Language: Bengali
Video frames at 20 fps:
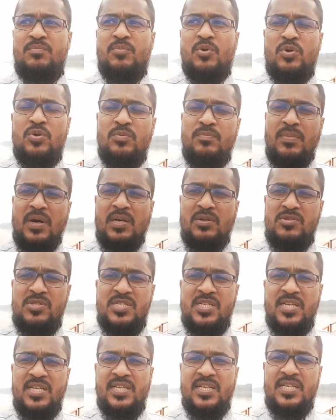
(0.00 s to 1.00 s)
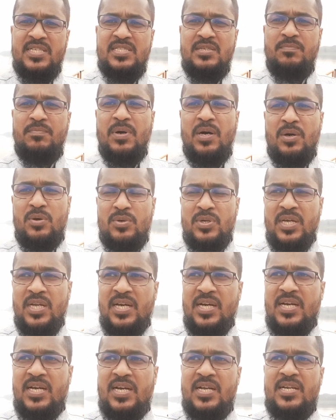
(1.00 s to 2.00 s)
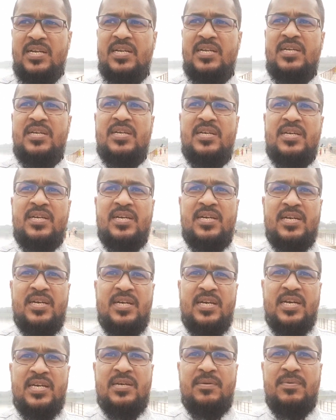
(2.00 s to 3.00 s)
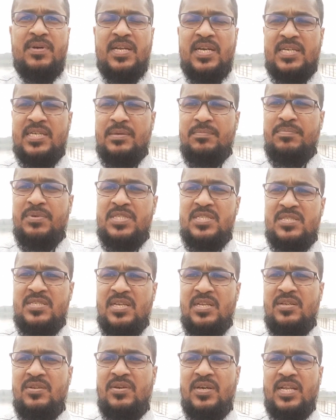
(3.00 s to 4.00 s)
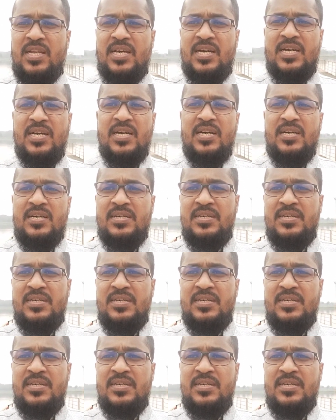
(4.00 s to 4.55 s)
বহু মানুষের এই যে বাউড় এলাকার একেবারে একটা বিচ্ছিন্ন এলাকা